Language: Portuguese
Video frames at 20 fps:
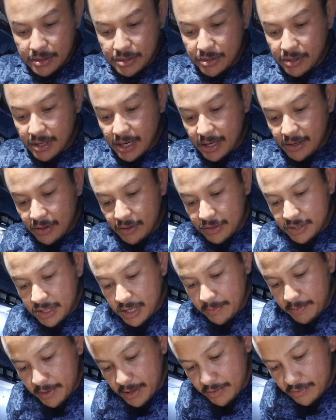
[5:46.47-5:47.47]
jogar agora o
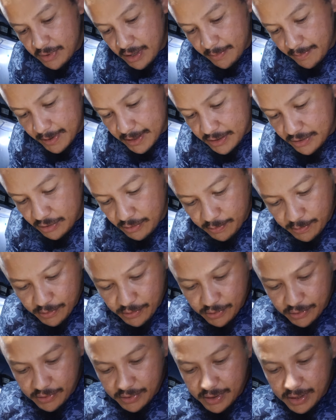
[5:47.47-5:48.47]
jump de um capacitor pro
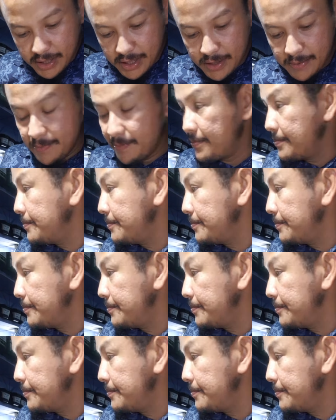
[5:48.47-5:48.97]
outro aqui.